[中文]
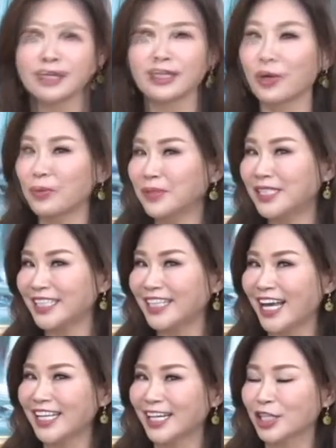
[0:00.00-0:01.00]
那我们今
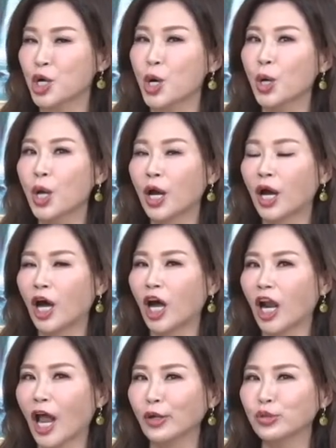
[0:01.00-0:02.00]
天要从
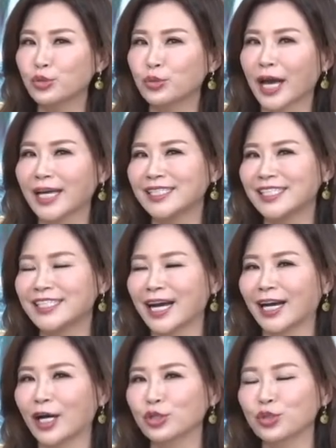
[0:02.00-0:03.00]
呃老鼠开始
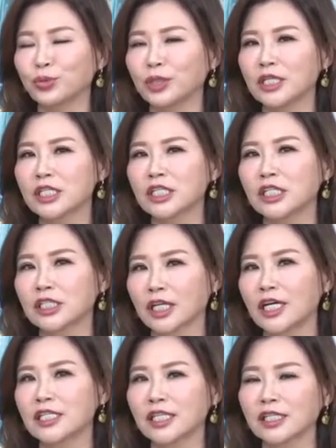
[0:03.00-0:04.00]
讲，老鼠呢是十
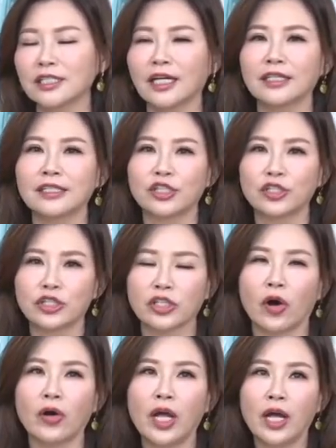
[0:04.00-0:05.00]
二生肖之
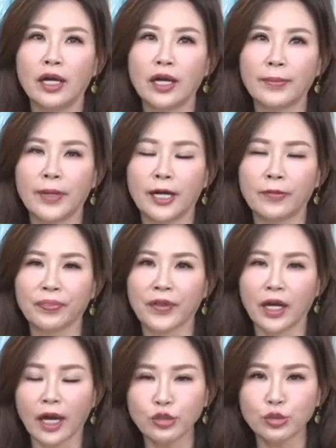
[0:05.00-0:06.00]
首，那么
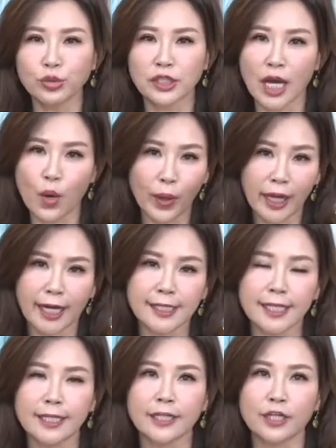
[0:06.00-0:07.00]
老鼠在未来
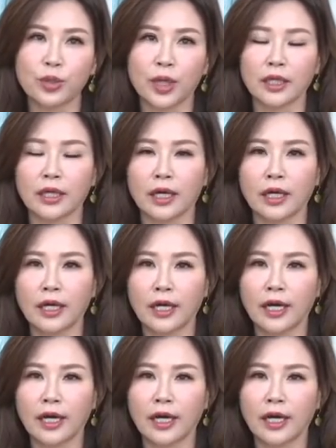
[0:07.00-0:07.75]
这一个月呢。